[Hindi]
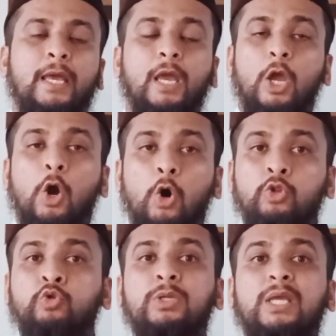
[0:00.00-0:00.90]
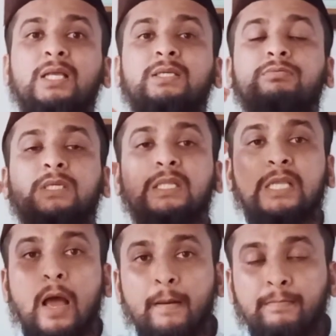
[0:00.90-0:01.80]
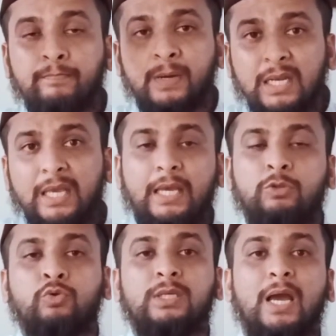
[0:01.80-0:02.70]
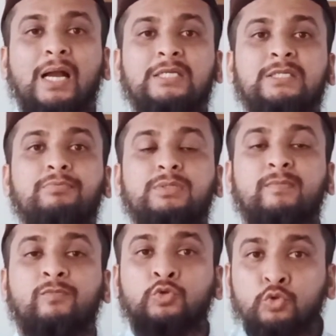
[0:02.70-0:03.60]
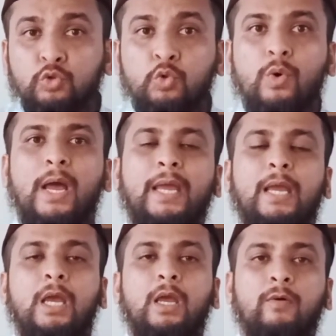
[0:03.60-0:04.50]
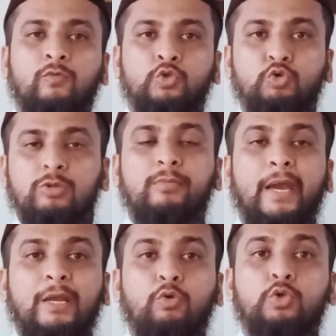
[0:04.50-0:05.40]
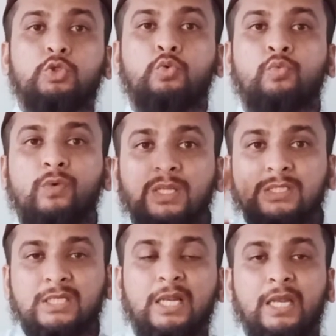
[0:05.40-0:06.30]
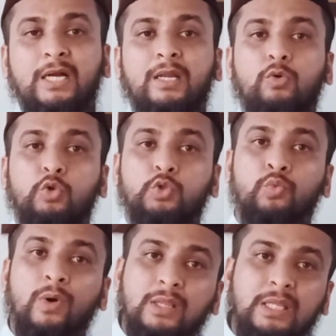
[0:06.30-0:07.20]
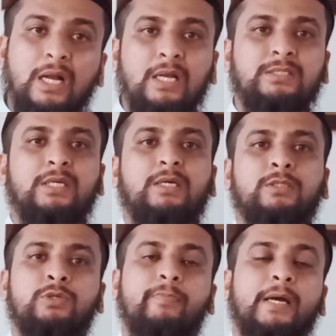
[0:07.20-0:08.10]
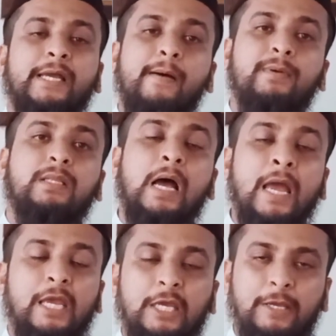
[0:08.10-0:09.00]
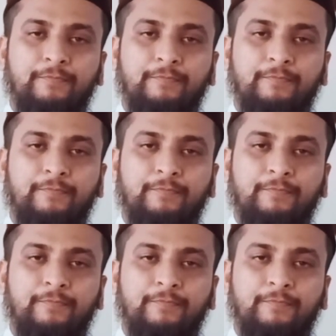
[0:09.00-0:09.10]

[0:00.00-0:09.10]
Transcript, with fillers: है और दुनिया जब से ता बनी है दुनिया का जब से वजूद हुआ है वजूद में आई उस वक्त से लेकर उस वक्त तक का जिक्र जो क़यामत आएगी